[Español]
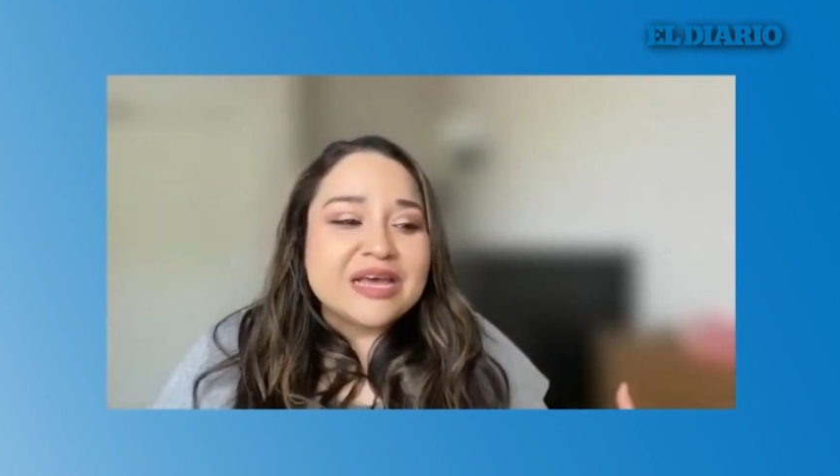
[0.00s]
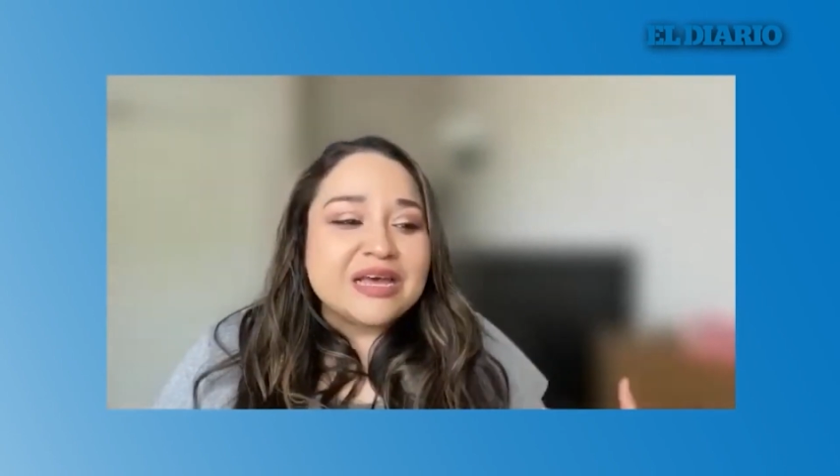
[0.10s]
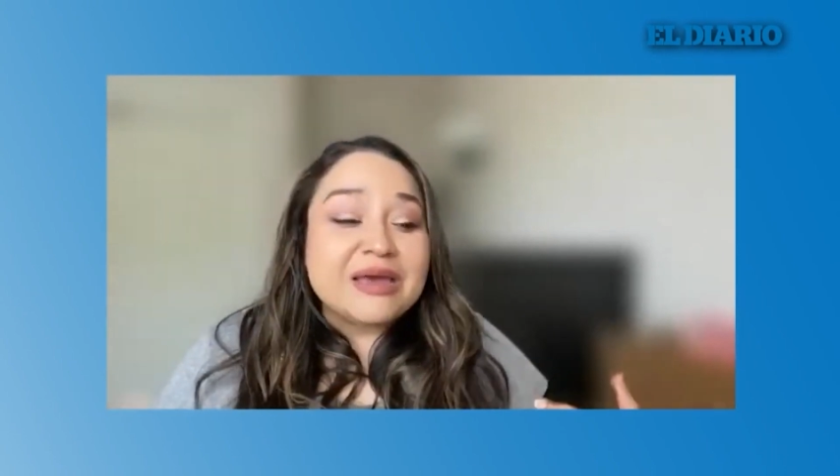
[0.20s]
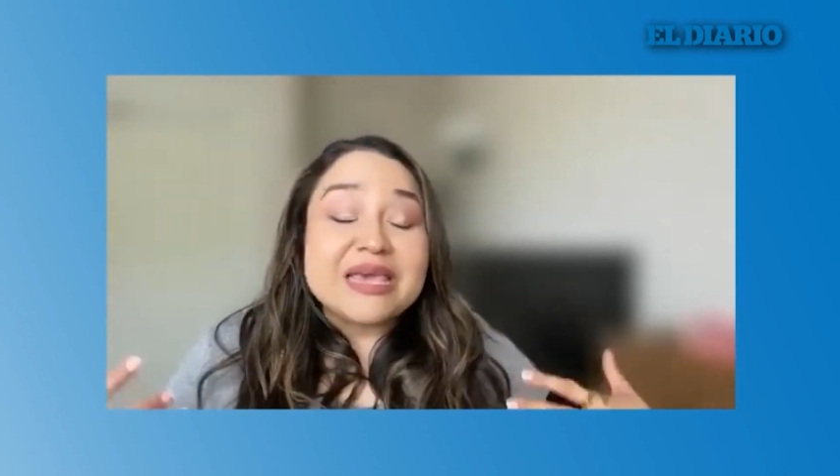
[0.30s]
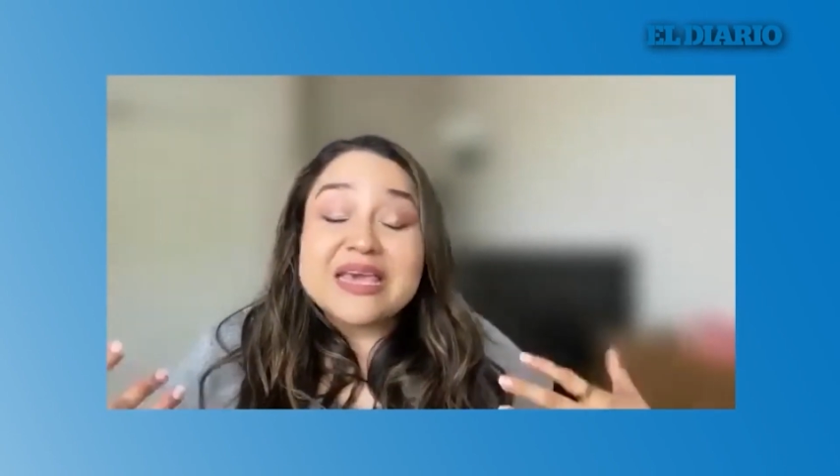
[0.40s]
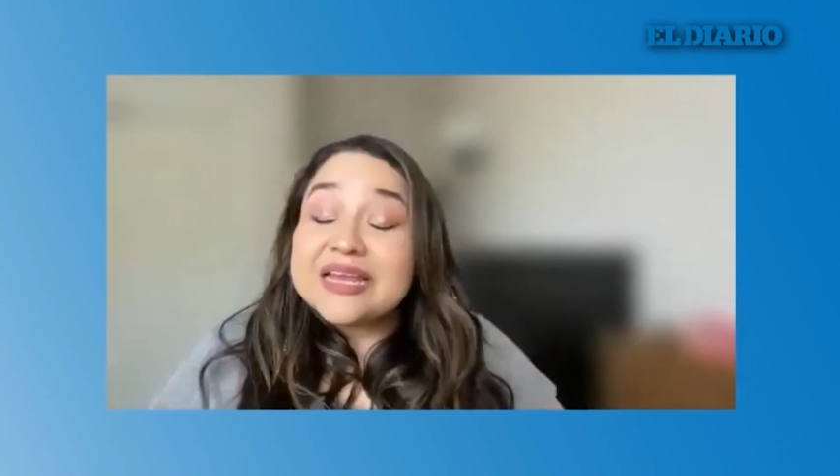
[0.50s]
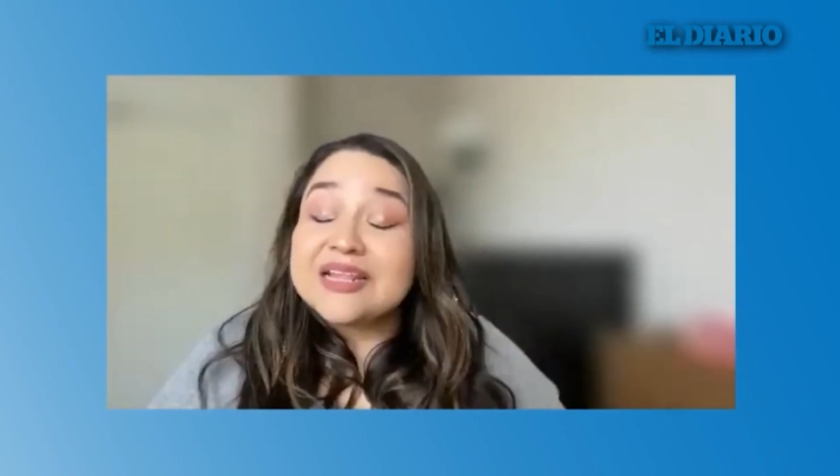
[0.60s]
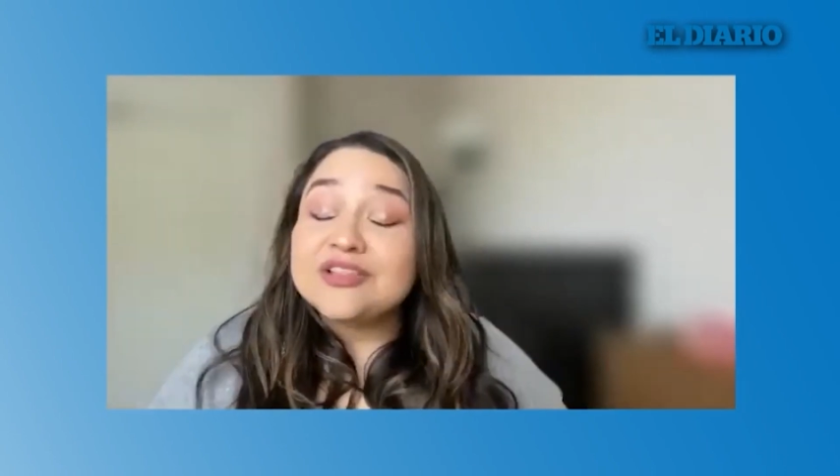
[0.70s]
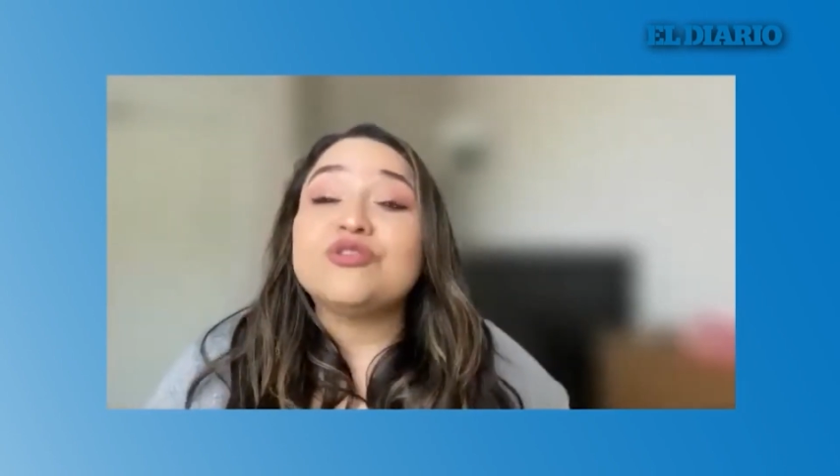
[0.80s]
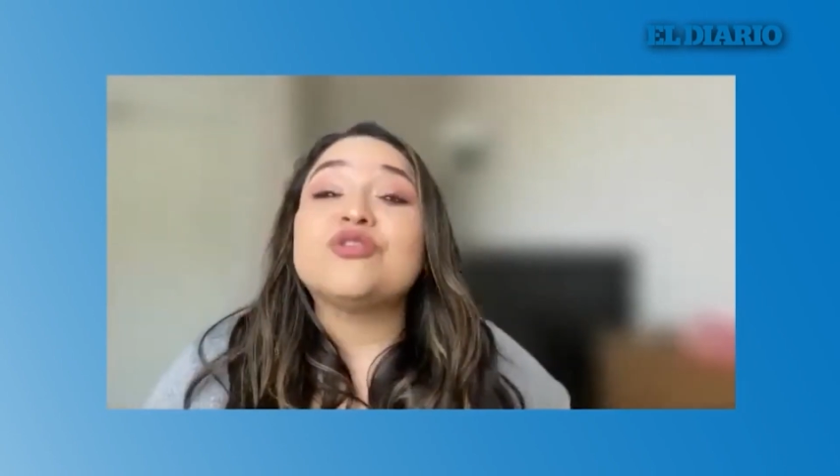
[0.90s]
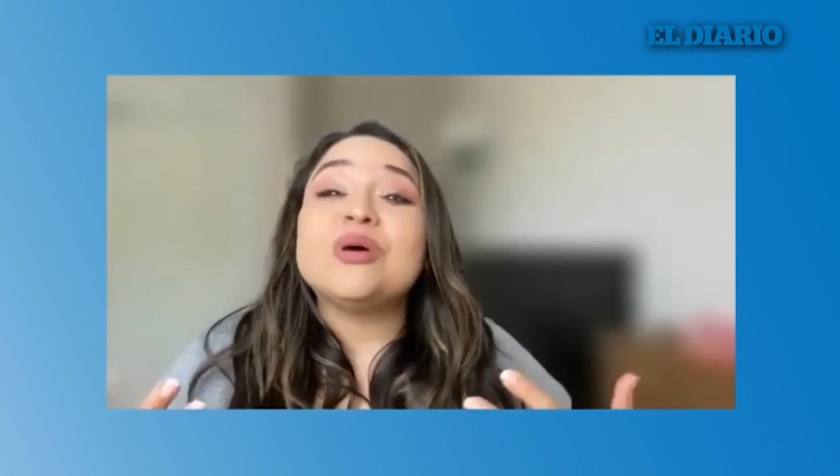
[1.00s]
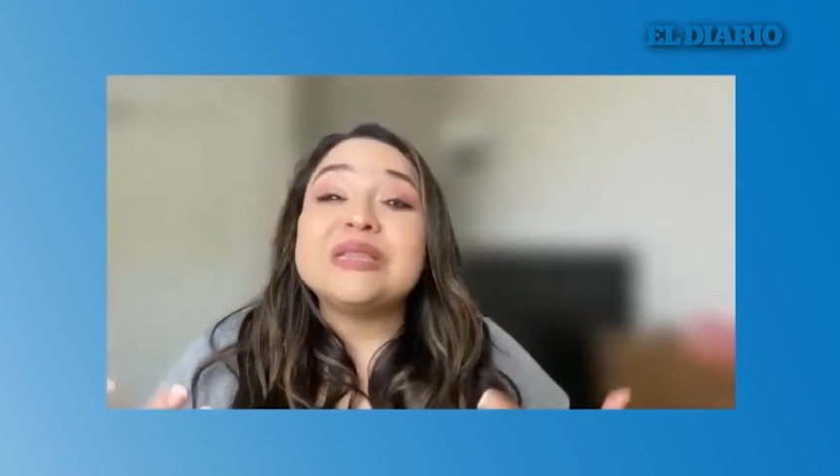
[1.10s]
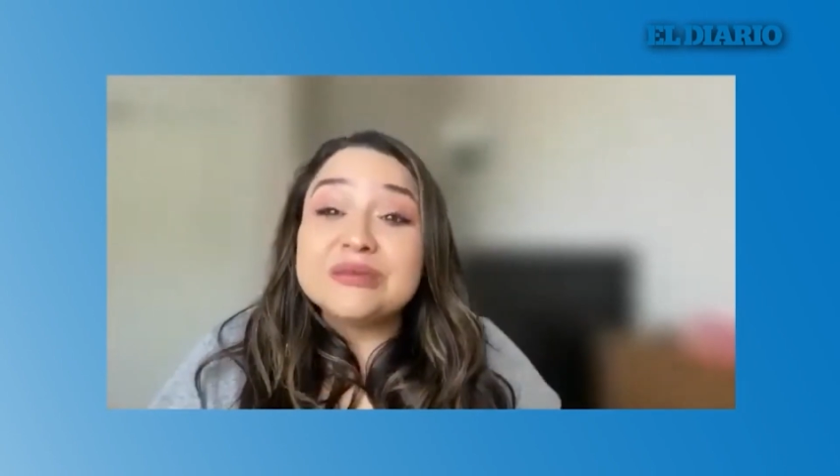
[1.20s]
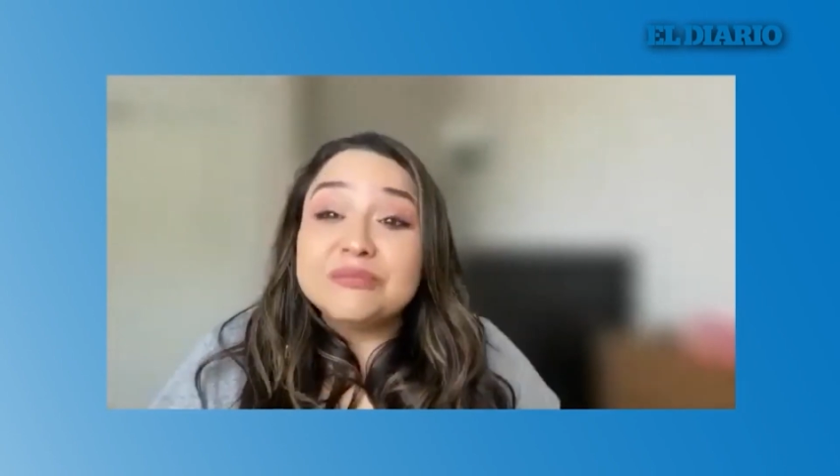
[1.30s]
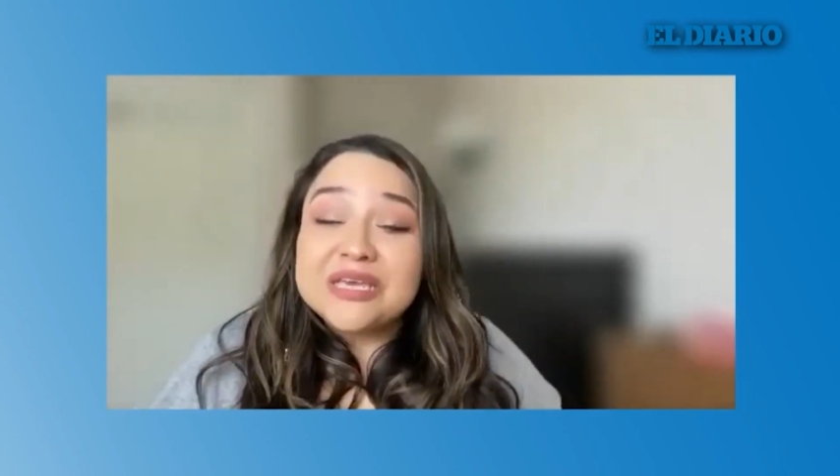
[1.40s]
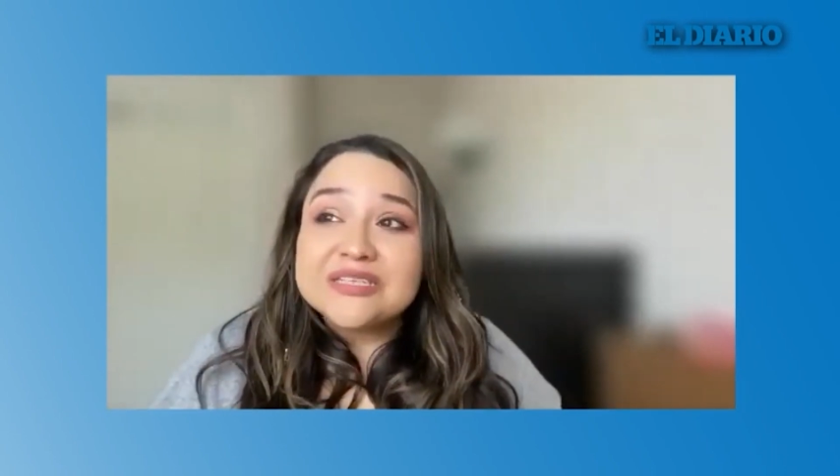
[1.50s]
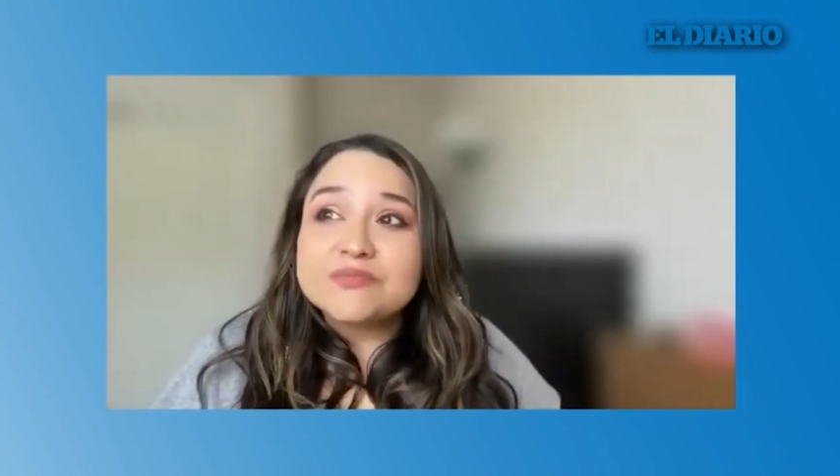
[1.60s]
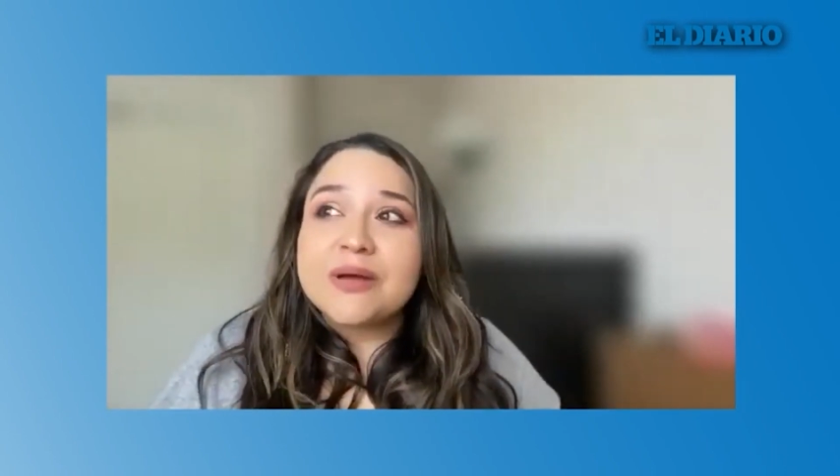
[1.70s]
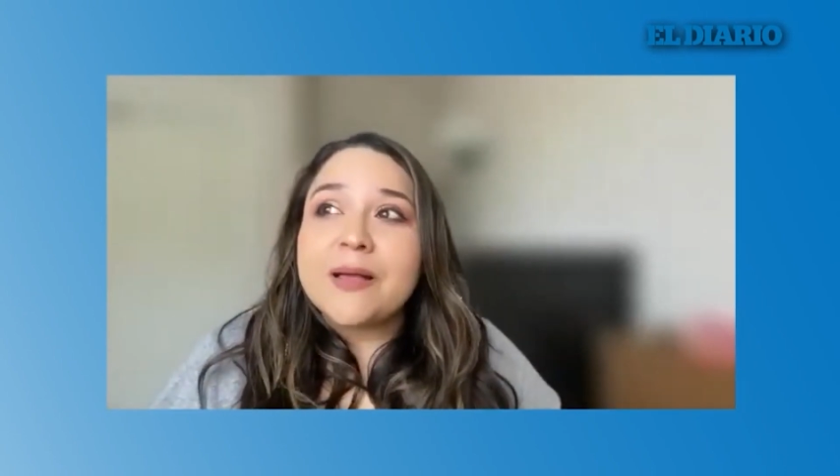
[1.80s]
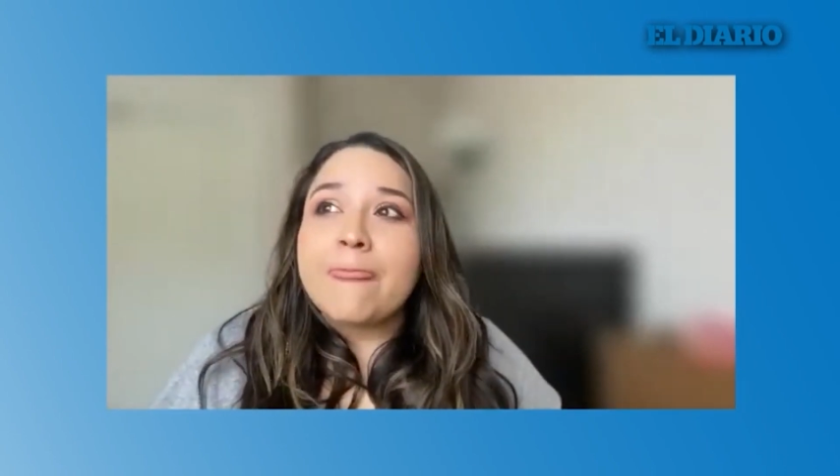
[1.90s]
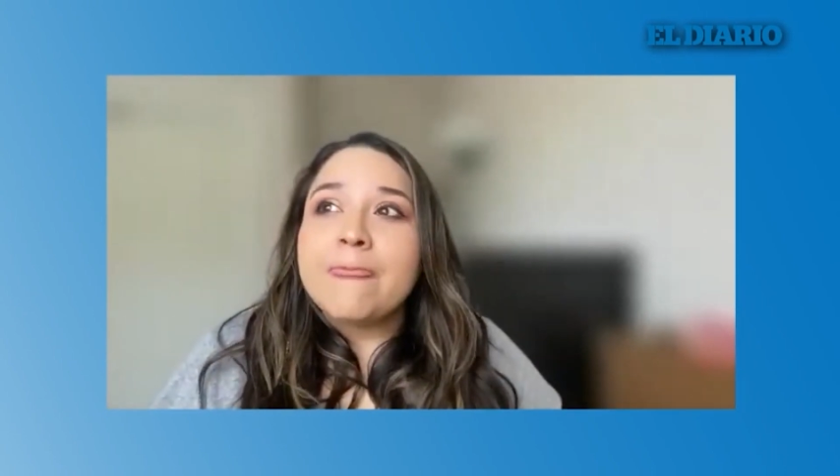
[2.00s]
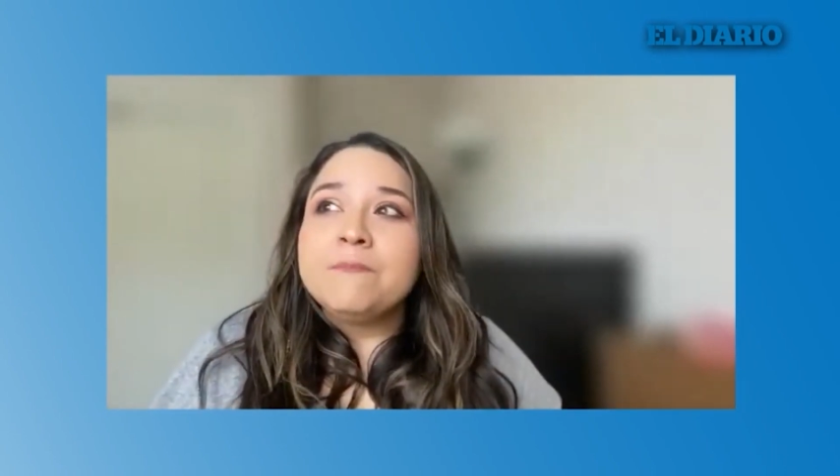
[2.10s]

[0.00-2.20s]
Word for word: eh, gira en torno a ti misma,